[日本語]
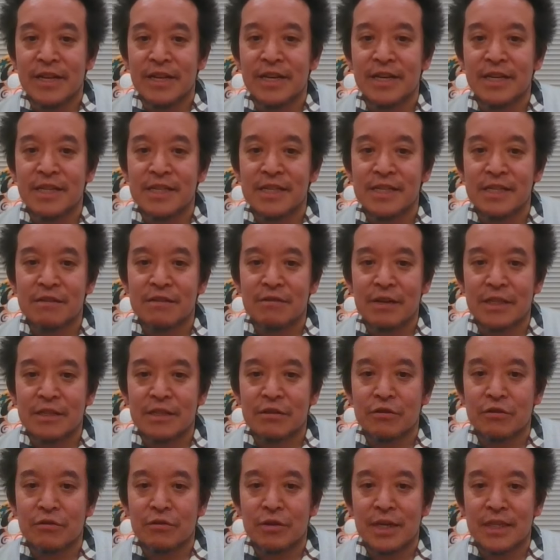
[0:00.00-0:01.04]
えー、実は
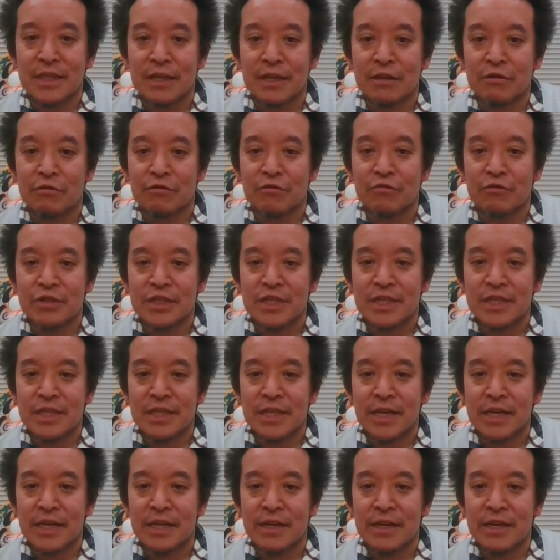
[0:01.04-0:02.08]
その方の個人
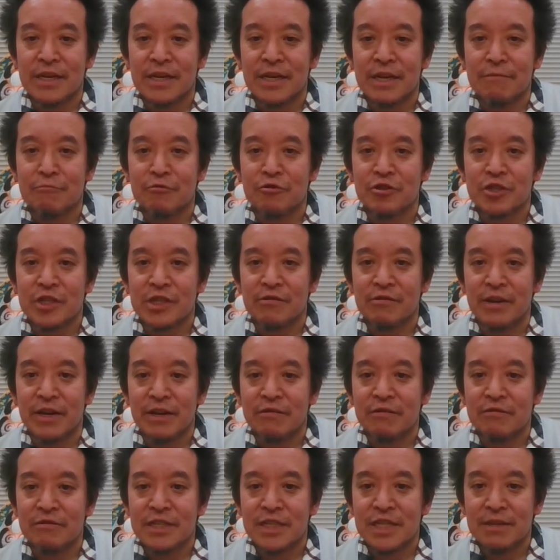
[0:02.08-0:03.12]
的な意見もしくは
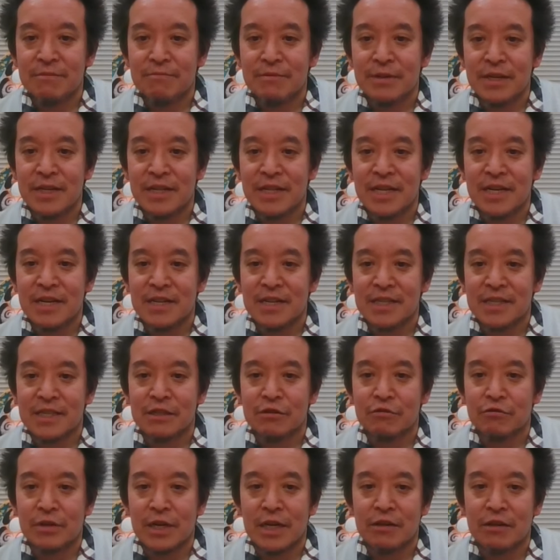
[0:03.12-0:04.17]
LGBT
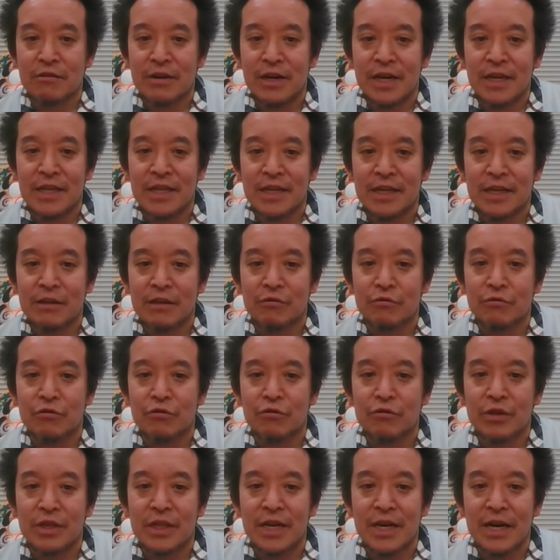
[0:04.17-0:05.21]
活動家の間での
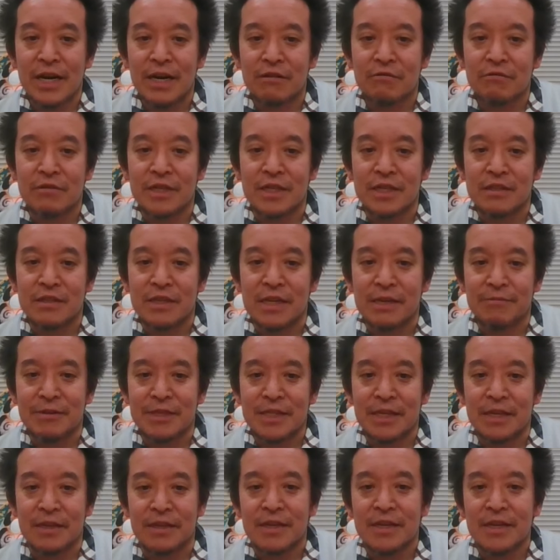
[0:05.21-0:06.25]
合意であるに過ぎ
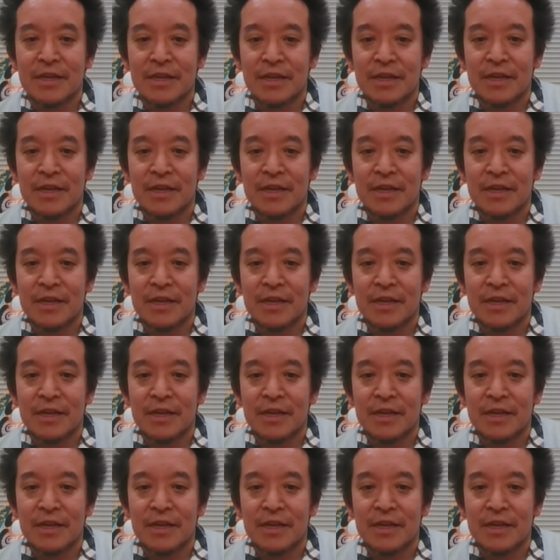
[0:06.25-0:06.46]
ません。